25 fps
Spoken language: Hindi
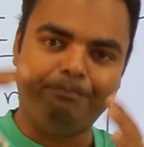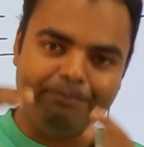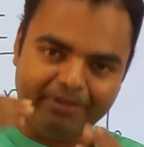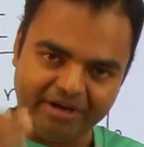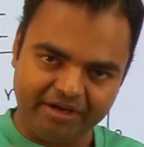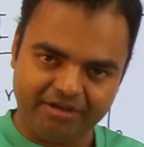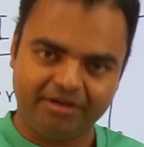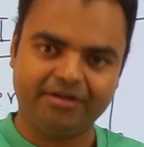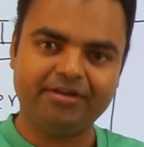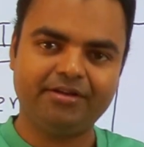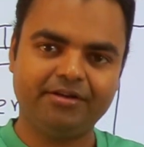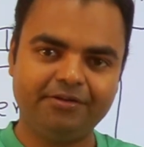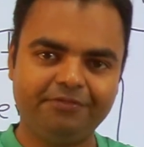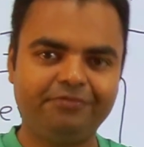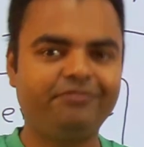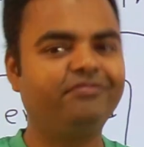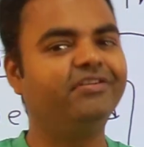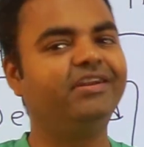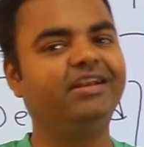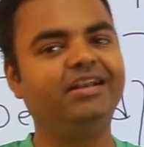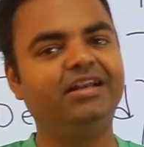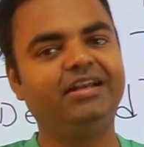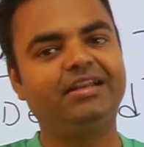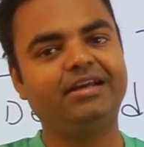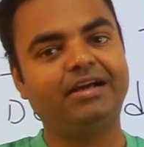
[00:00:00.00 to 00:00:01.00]
बेटर
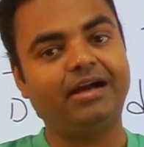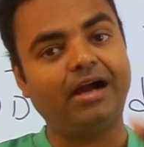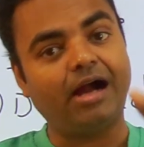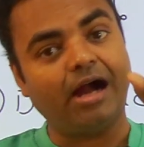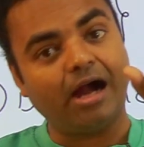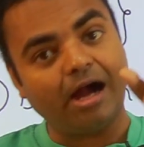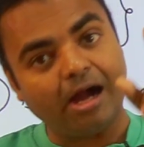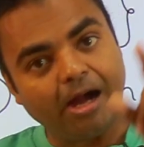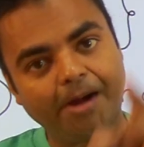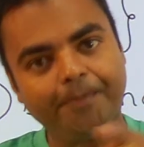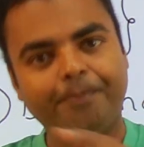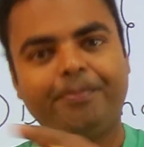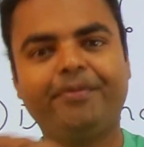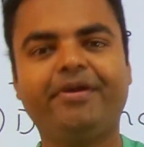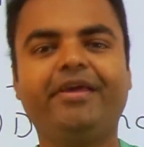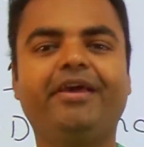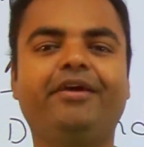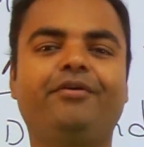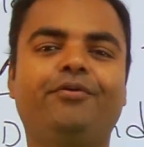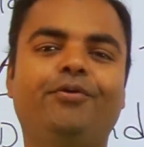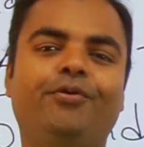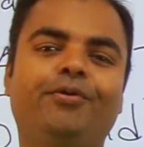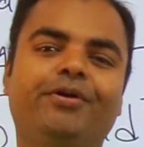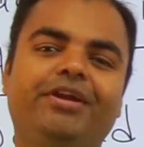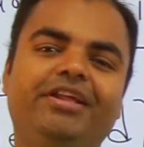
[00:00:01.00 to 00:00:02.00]
फील्ड आपके
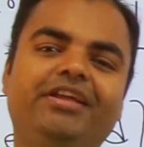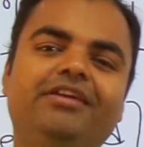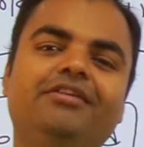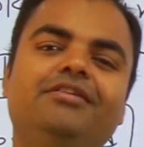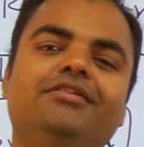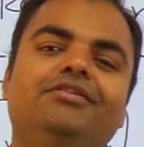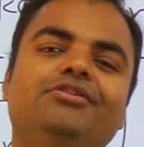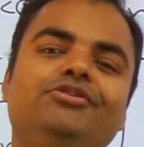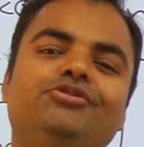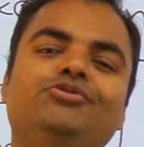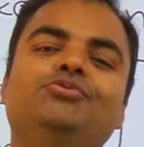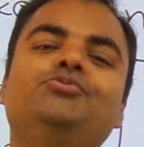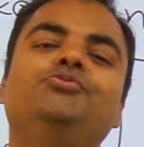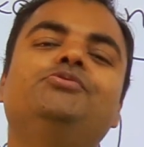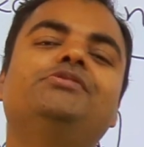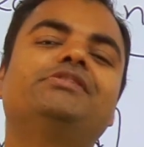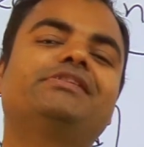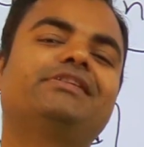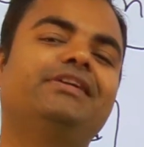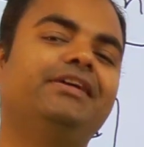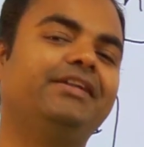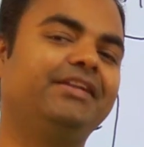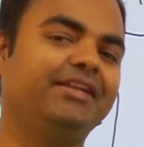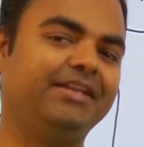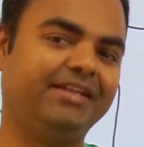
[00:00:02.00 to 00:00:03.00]
अकॉर्डिंग चूज
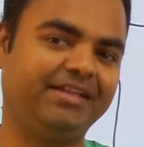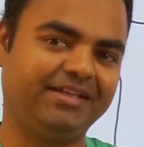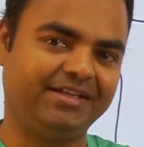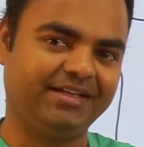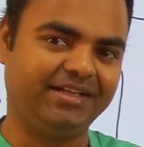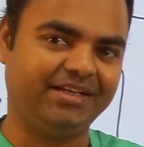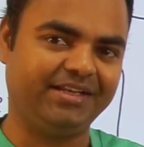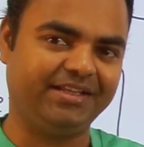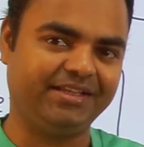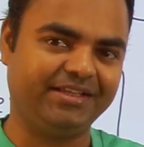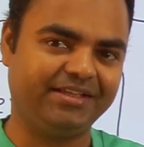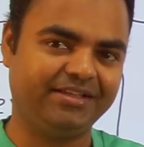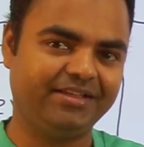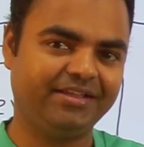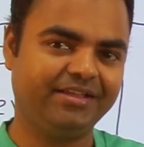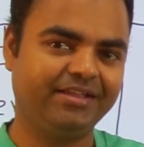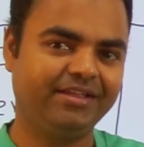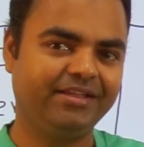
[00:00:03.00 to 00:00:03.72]
करने के लिए